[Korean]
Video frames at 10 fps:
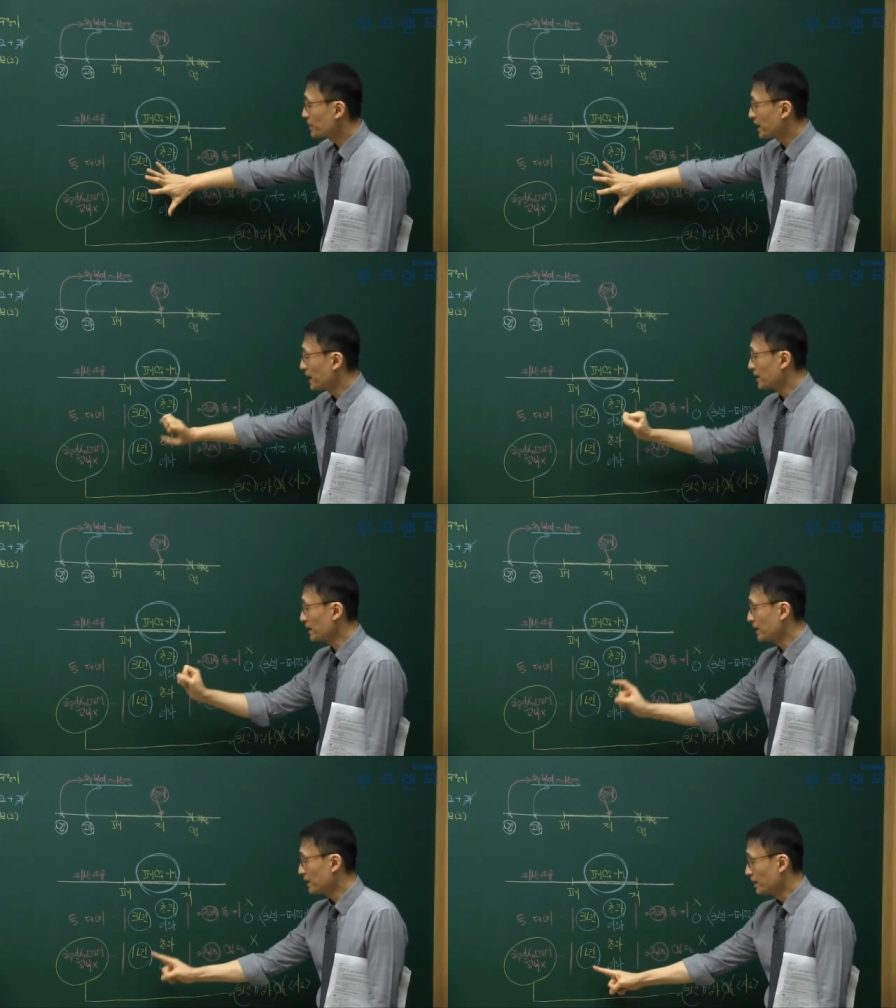
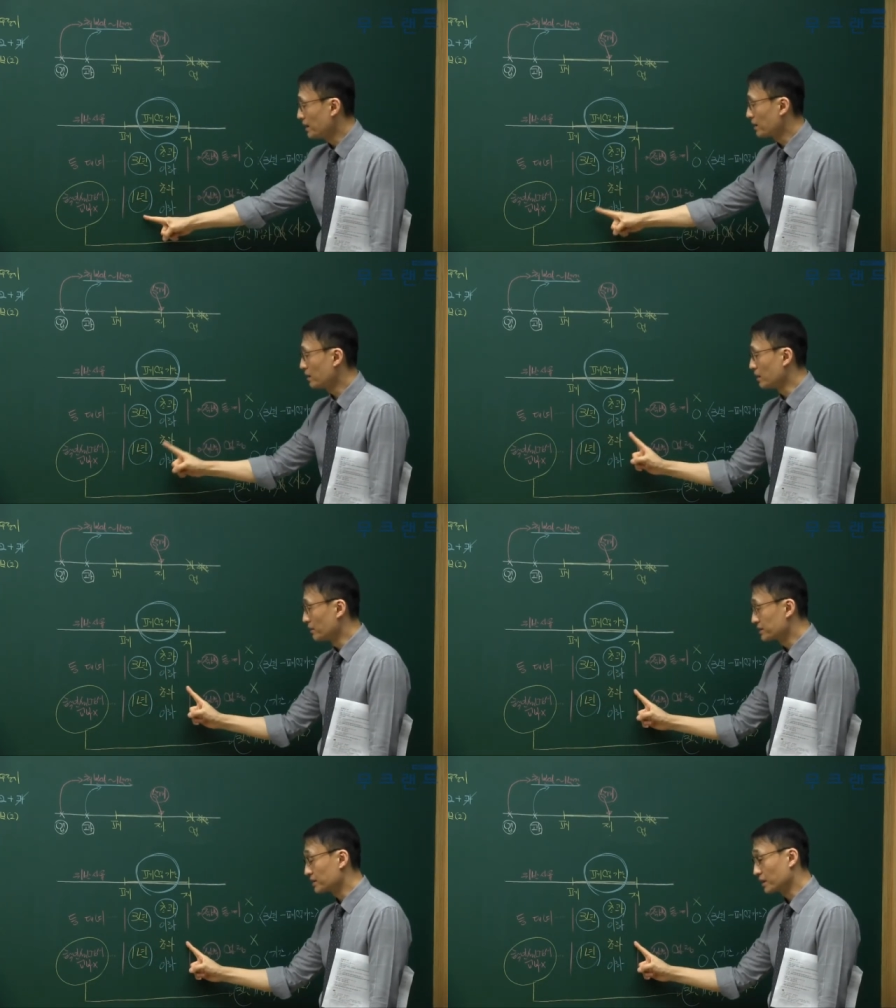기간이 1년을
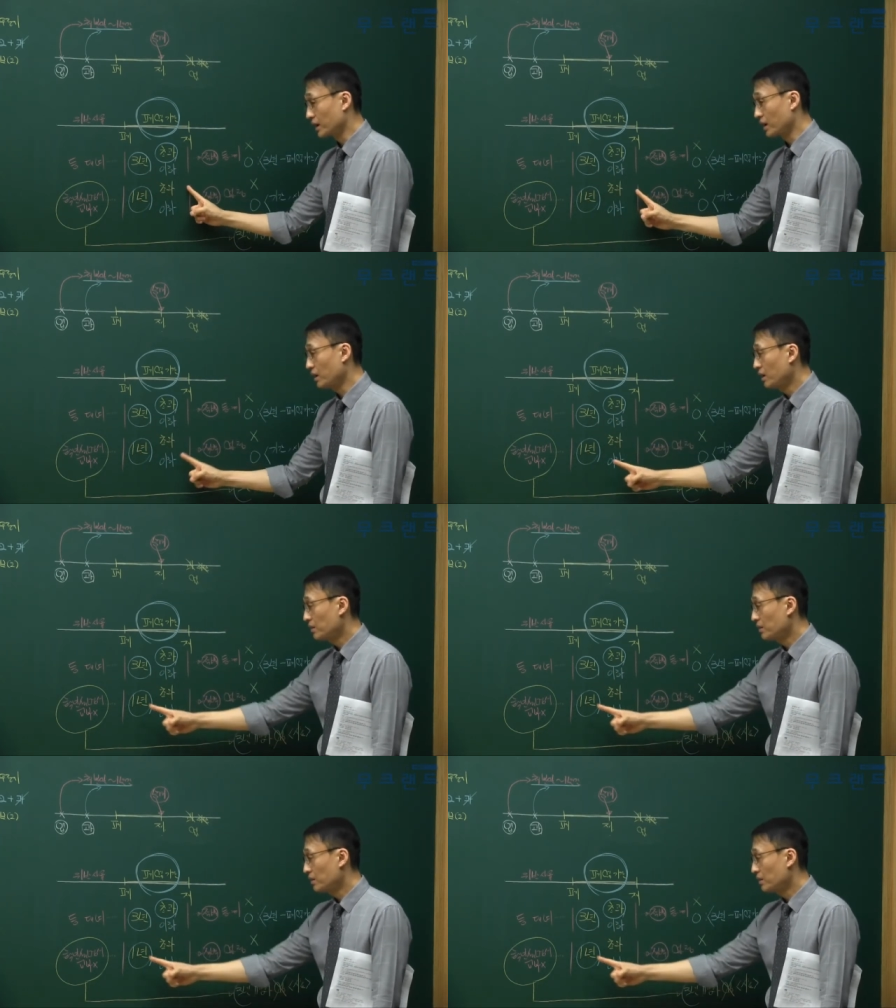넘었을 때